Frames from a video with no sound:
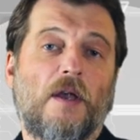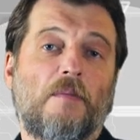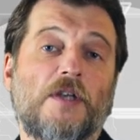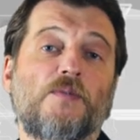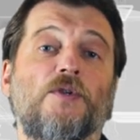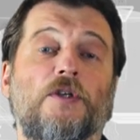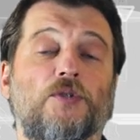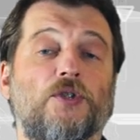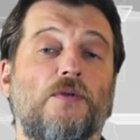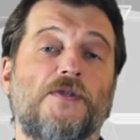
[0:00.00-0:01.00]
Посмотрим,
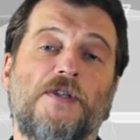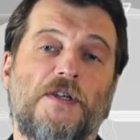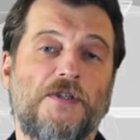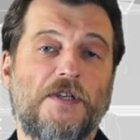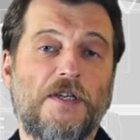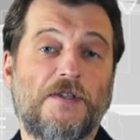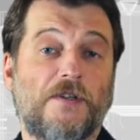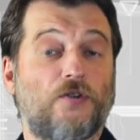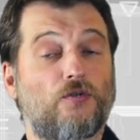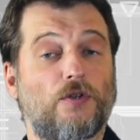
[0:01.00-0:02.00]
что здесь есть,
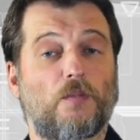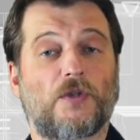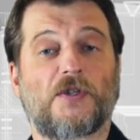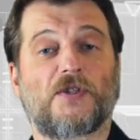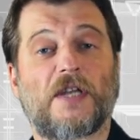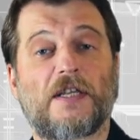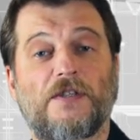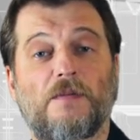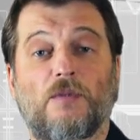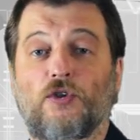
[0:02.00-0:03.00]
что-нибудь
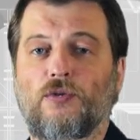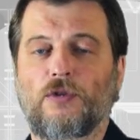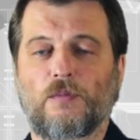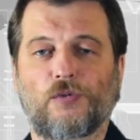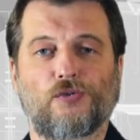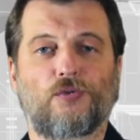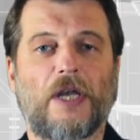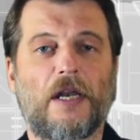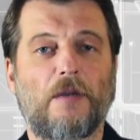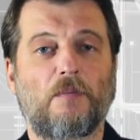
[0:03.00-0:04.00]
создадим, что-нибудь
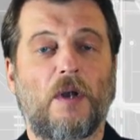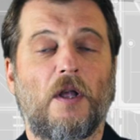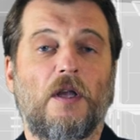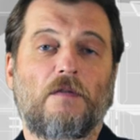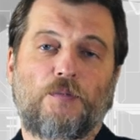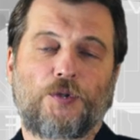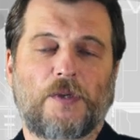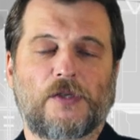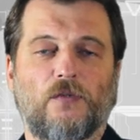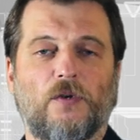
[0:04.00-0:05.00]
удалим. В общем,
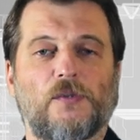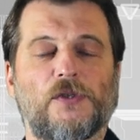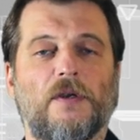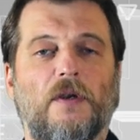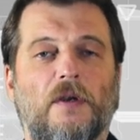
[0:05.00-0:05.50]
освоимся.